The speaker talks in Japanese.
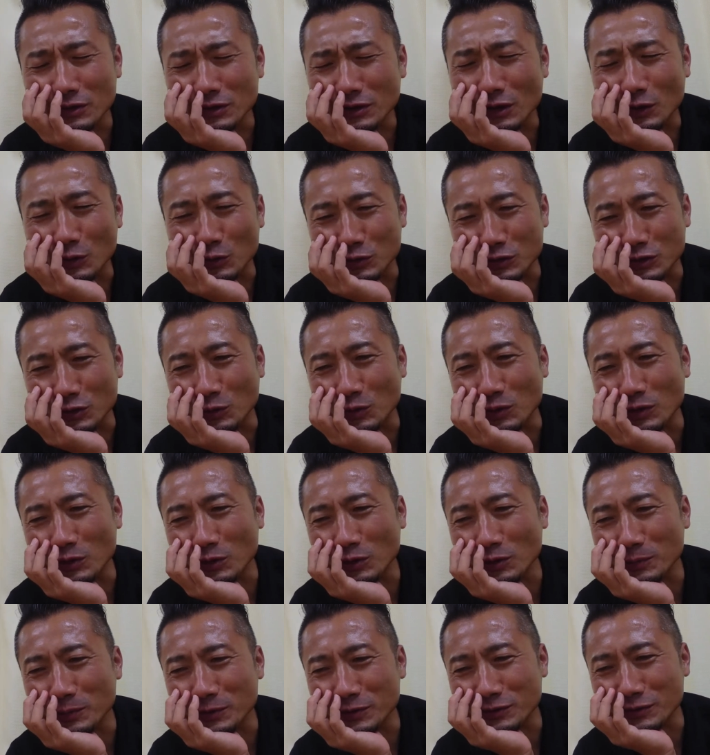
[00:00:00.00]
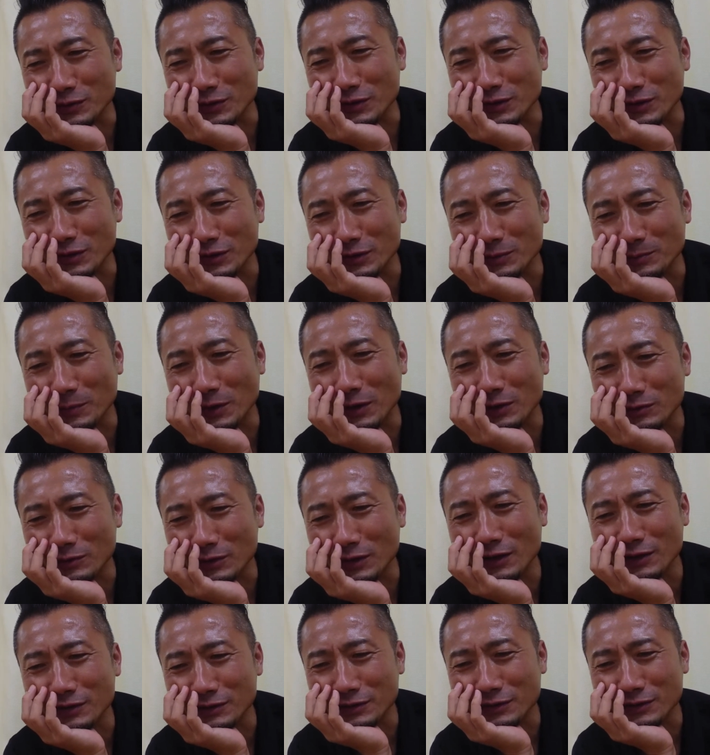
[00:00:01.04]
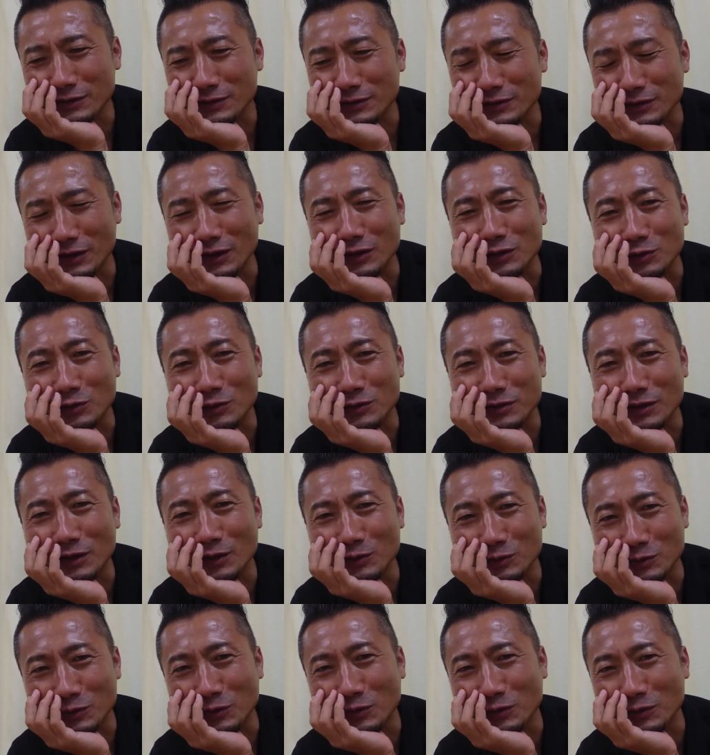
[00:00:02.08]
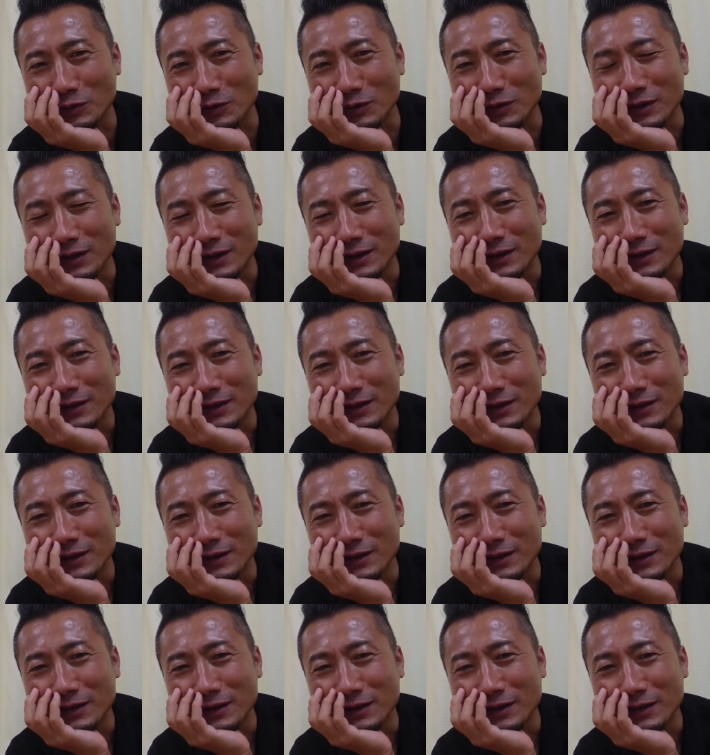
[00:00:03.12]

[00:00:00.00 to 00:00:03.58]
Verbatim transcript: いいやろうしこれを別に丸ンねひとりさんのとこの、